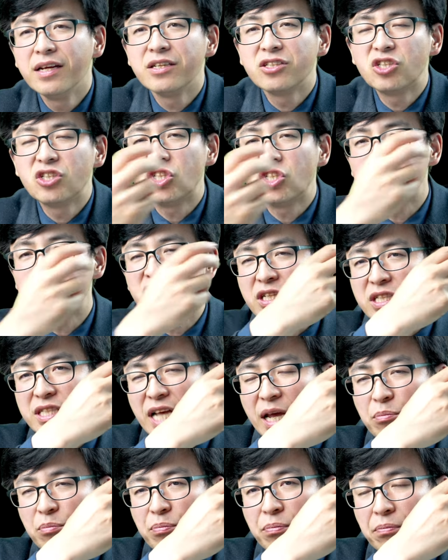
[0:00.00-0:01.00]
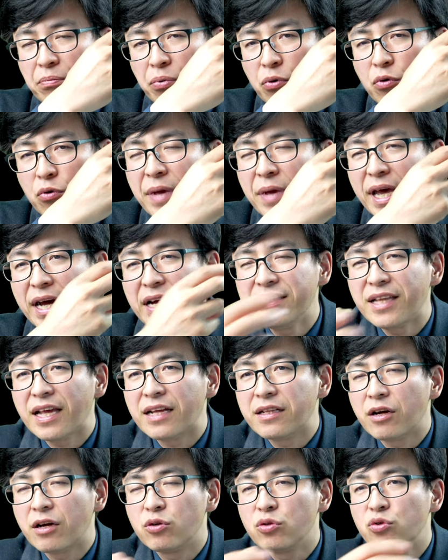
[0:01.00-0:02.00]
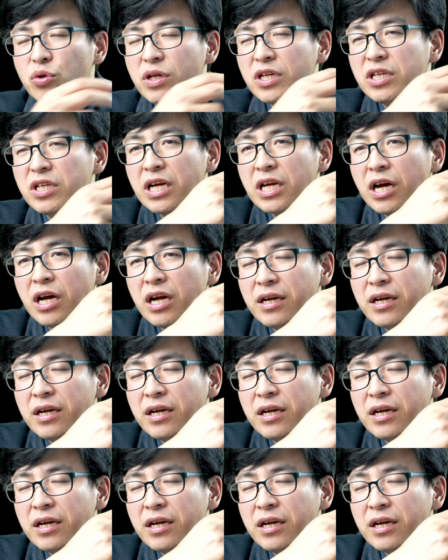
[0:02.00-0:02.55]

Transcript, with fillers: 这是神在普遍恩典当中对